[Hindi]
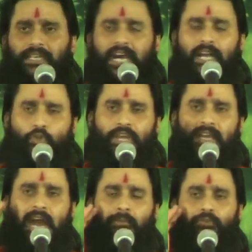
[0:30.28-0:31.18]
यदि आज कोई
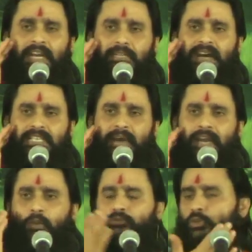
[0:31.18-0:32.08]
एक गाल में तुम्हारा तमाचा
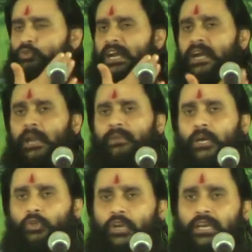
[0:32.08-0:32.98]
मारेगा उसके दूसरा गाल भी
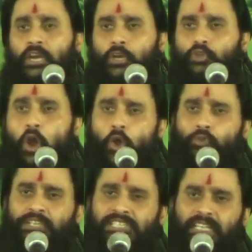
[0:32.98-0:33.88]
कर दोगे तो और
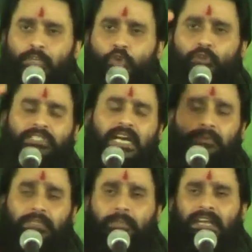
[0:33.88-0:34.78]
उससे ज्यादा जोर से
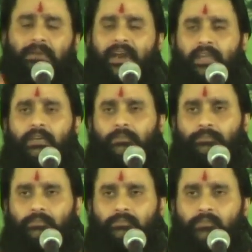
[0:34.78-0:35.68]
तमाचा मारेगा
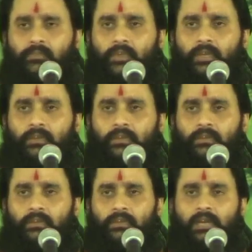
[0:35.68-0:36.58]

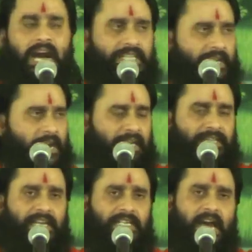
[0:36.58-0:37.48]
आज एक गाली
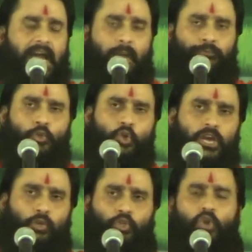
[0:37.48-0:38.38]
देके जा रहा फुल्लो
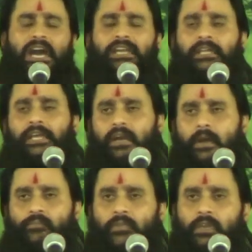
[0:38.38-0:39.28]
कल को दो गालियां देगा
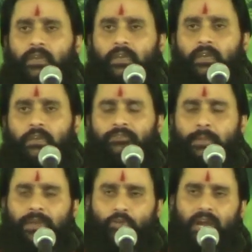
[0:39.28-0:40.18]

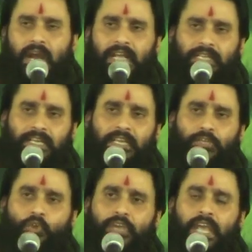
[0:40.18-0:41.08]
इसलिए मेरे द्वारा कहा जाता कि
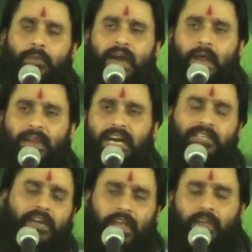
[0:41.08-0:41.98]
यदि कोई एक बार
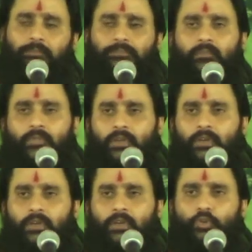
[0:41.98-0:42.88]
अपराध करे
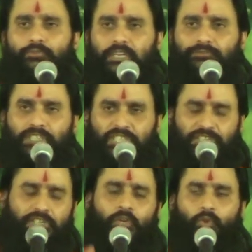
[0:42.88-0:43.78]
तो उसे
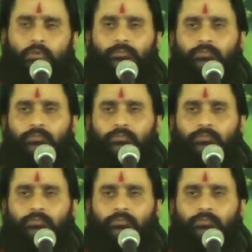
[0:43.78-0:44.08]
सचेत कर दो